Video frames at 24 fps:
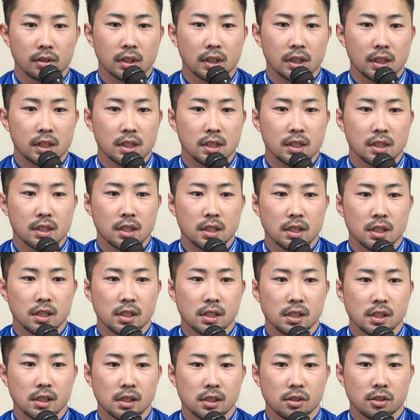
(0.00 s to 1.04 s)
的に
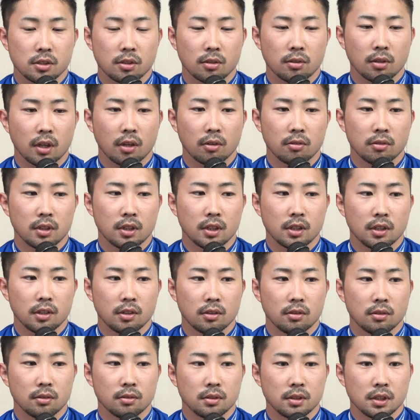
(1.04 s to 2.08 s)
主導権を握る
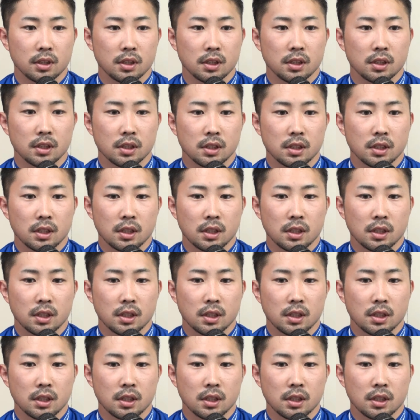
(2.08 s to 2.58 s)
ように